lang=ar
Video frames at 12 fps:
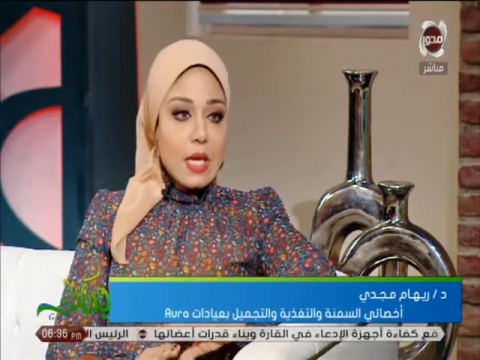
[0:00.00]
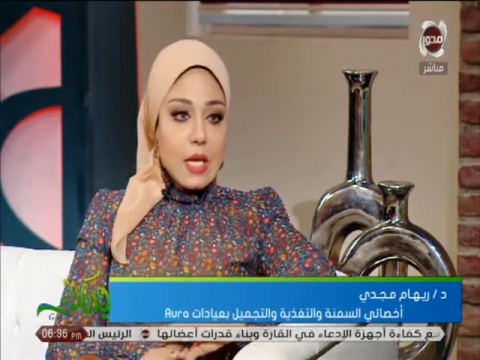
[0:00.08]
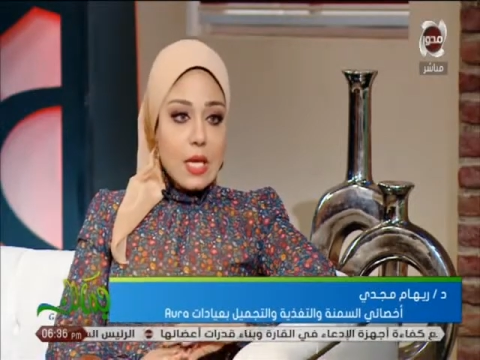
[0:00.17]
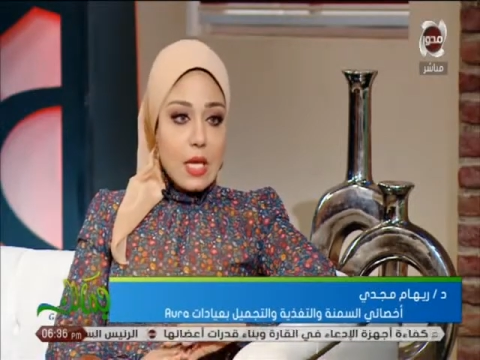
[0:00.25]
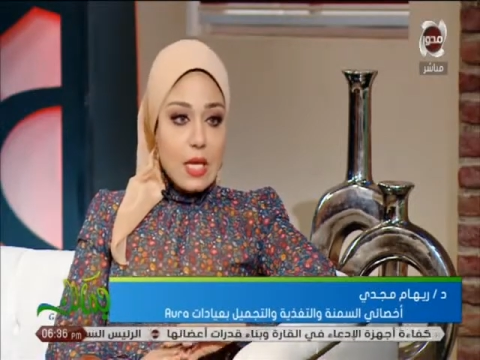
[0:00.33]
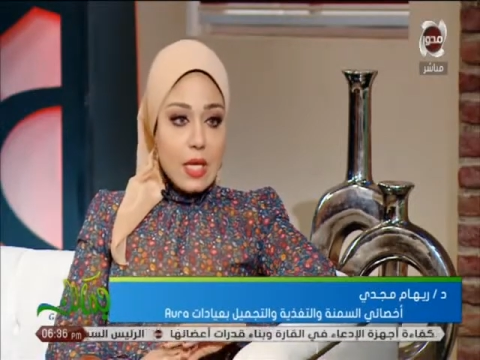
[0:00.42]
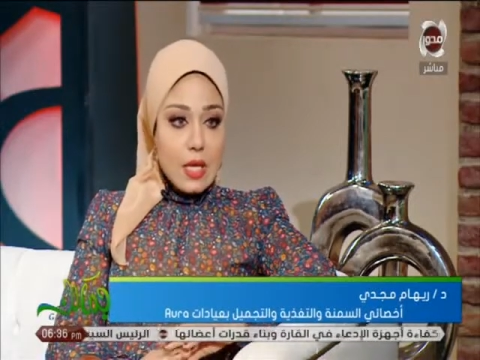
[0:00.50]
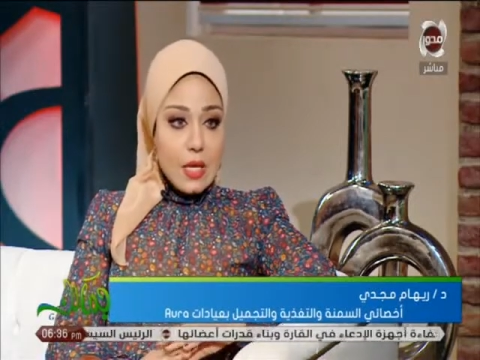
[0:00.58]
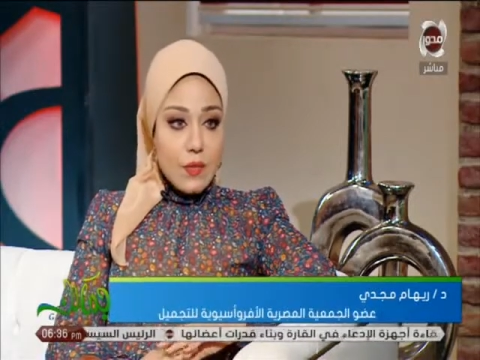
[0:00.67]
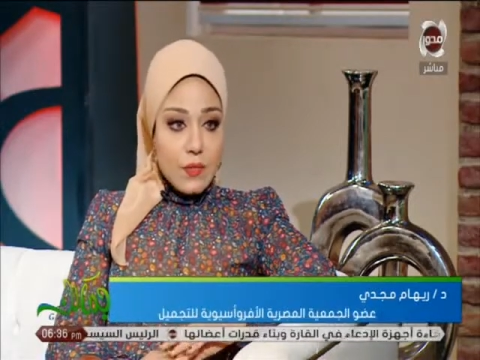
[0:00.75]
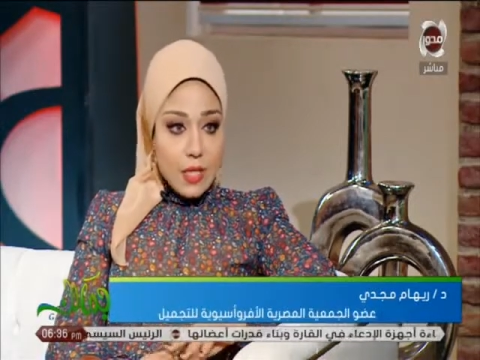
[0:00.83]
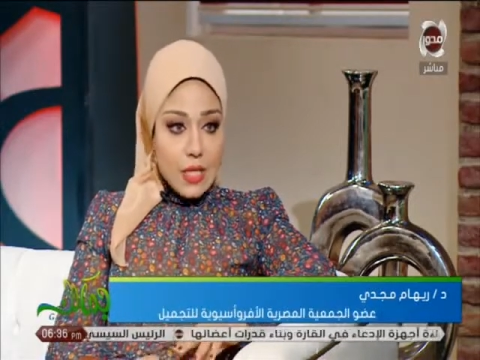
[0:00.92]
آه،
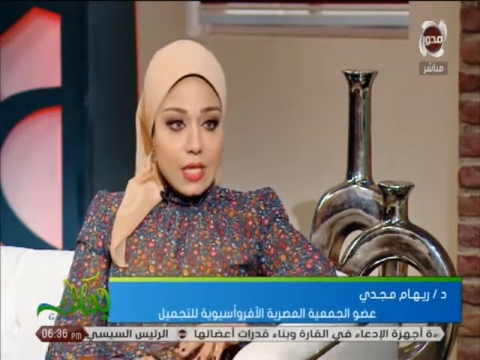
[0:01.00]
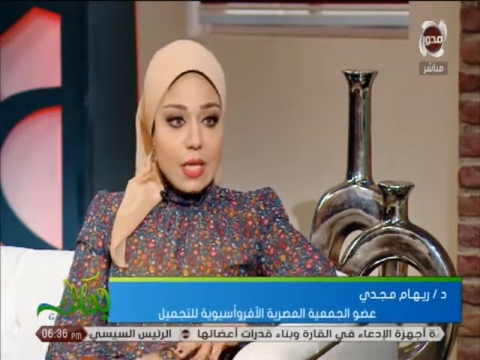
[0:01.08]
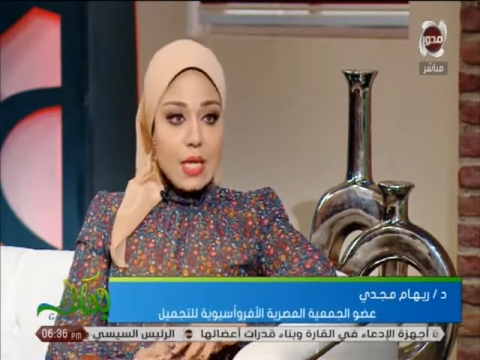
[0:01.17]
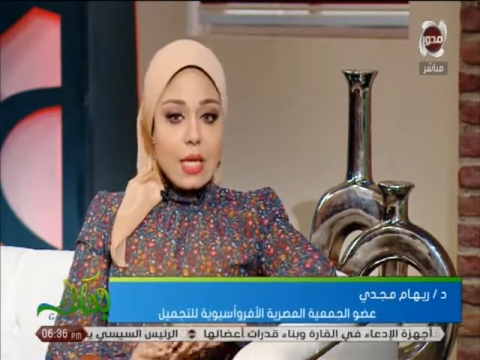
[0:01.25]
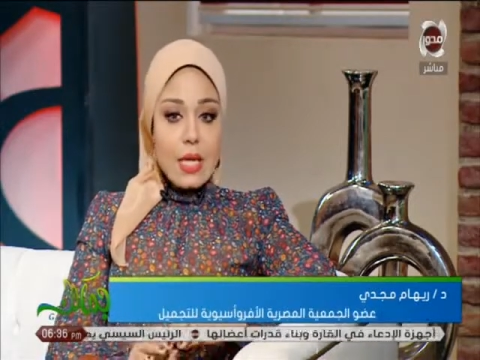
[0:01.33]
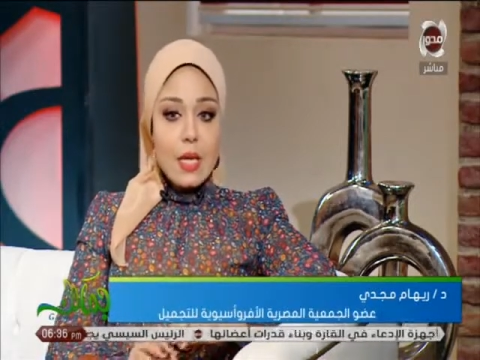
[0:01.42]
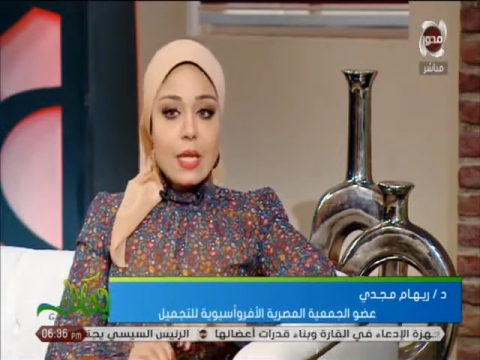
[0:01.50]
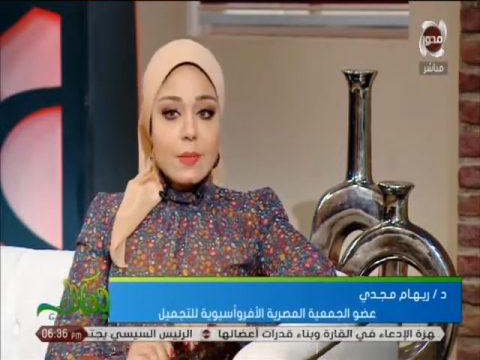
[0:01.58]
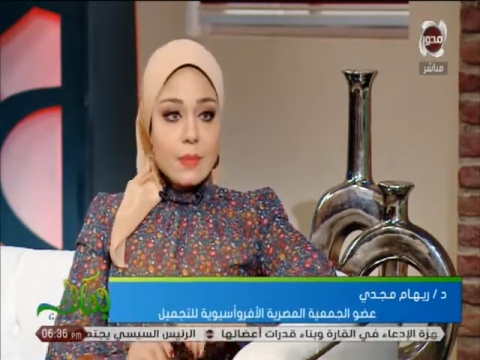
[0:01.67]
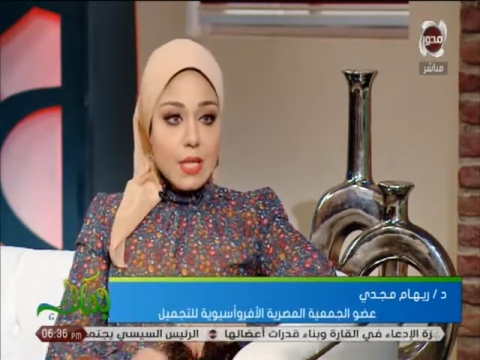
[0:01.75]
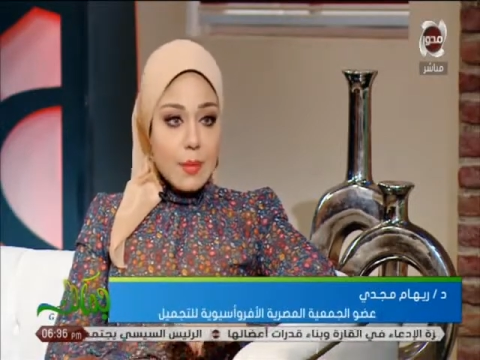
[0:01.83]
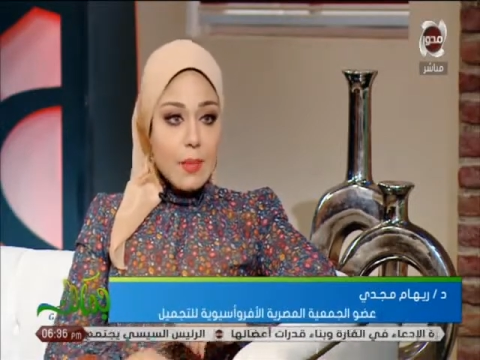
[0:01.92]
آه، في الدنيا هي اللي
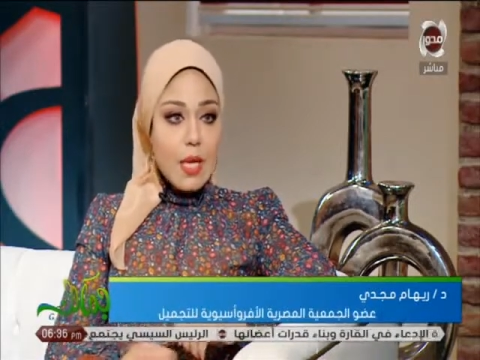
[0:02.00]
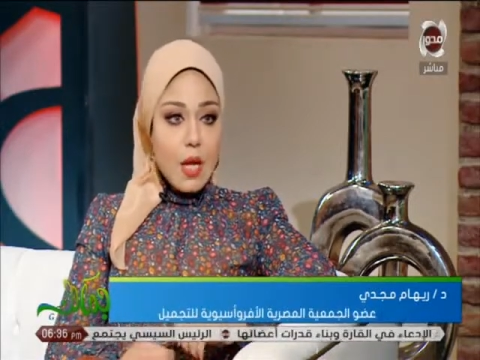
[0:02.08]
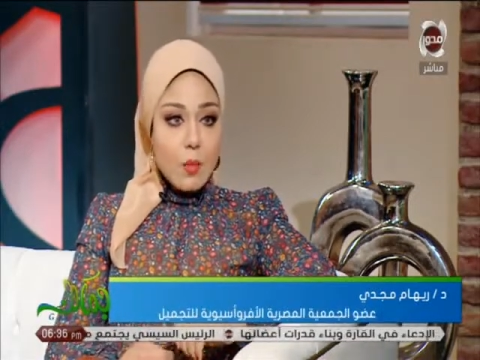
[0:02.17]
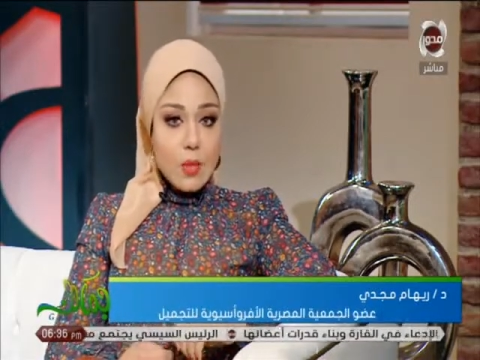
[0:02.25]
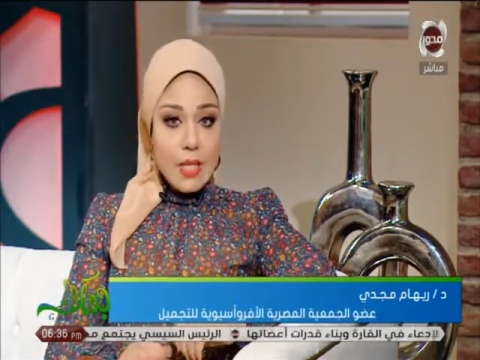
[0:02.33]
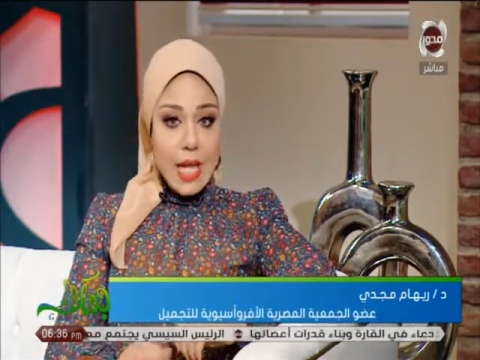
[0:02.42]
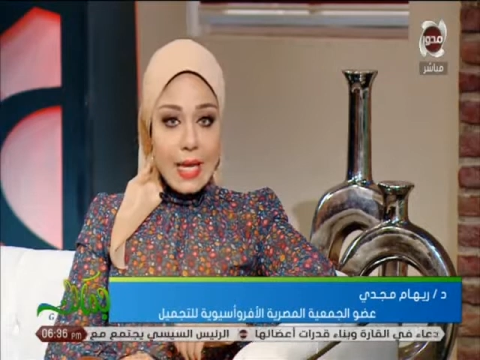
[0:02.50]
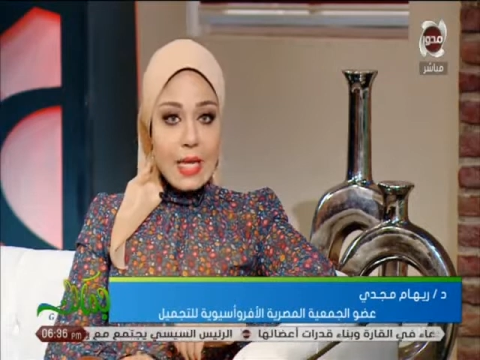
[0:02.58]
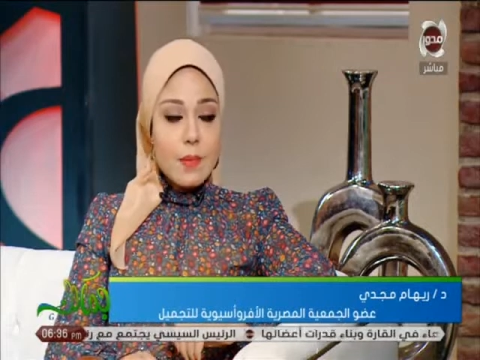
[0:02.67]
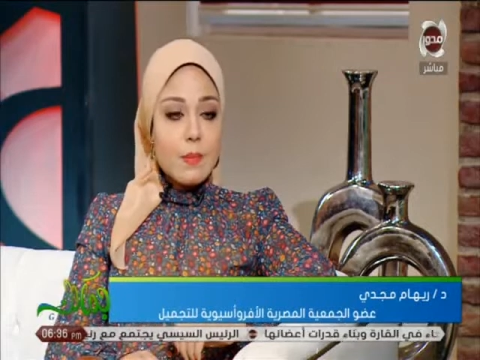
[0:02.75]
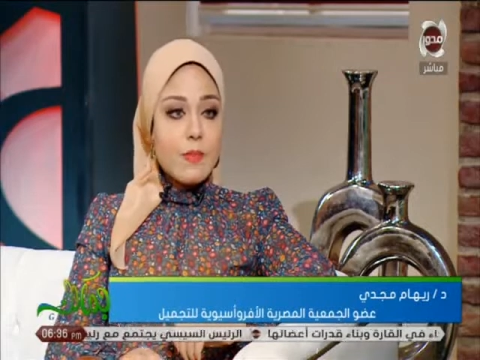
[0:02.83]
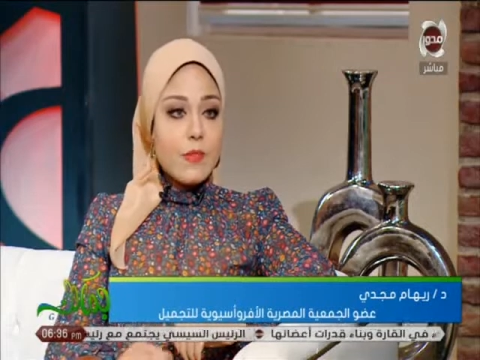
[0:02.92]
بتعمل او بتتحكم